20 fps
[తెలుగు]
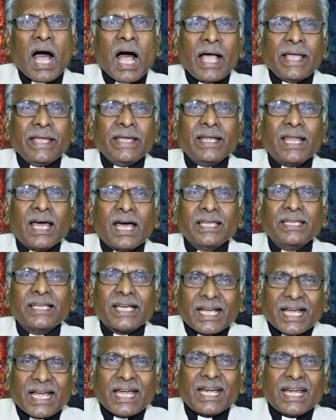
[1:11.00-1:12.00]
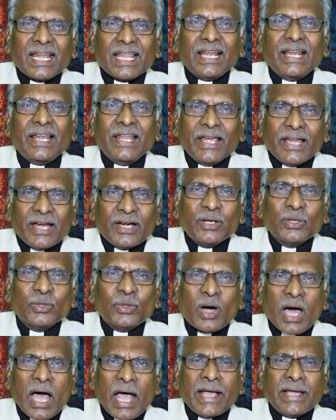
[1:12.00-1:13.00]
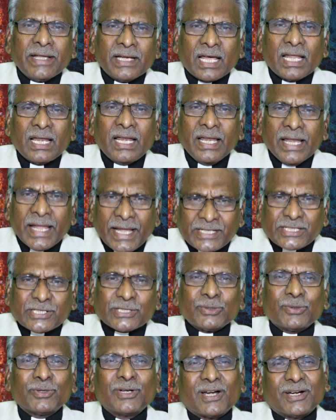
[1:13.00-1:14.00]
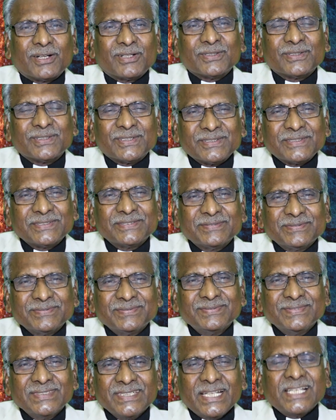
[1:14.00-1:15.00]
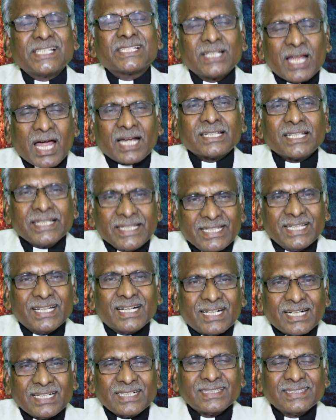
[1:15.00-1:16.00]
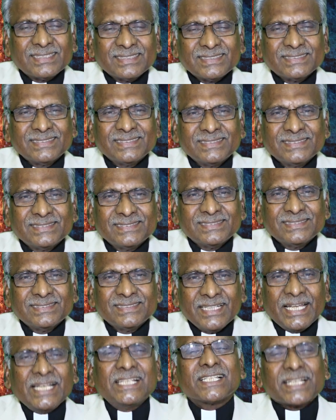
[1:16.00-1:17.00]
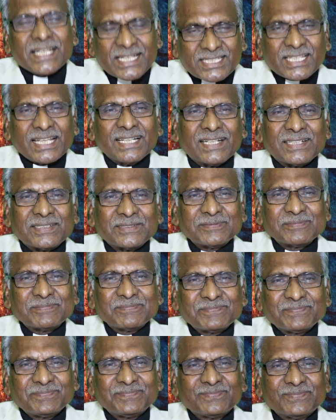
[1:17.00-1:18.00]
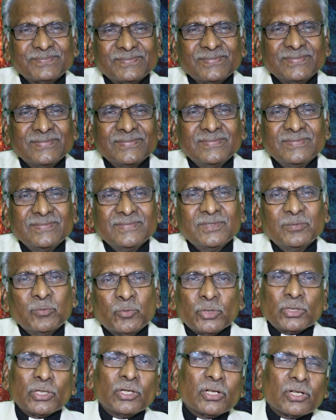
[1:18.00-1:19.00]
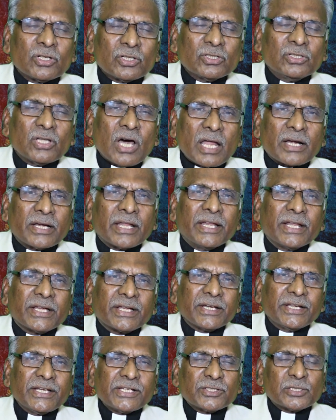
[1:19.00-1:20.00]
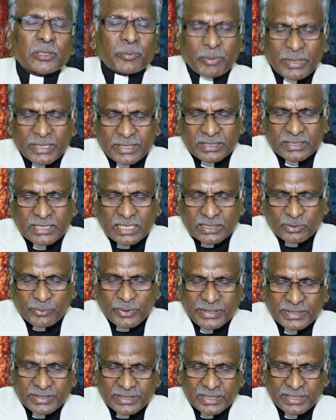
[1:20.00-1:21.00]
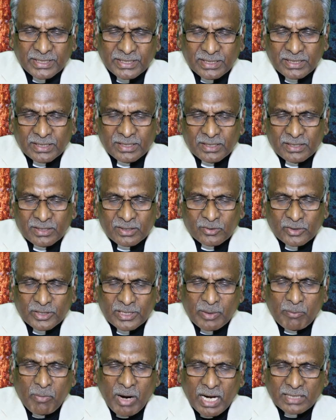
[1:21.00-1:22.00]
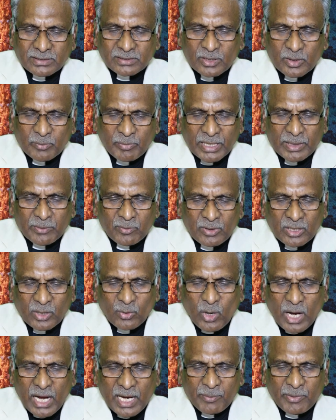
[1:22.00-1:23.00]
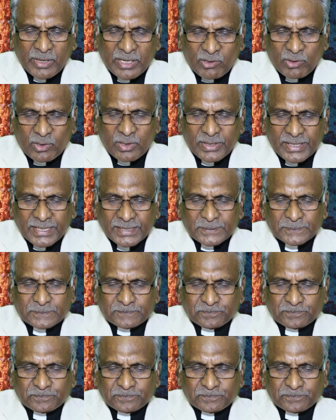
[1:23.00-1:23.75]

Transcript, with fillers: ఆయన ఎక్కడ లేడు ఆయన లేచి ఉన్నాడు ఈజ్ నాట్ హియర్ హీజ్ రీజన్ పునరుద్ధారణని క్రీస్తు పలికినటువంటి కొన్ని మాటలు బైబిల్లో వ్రాయబడి ఉన్నాయి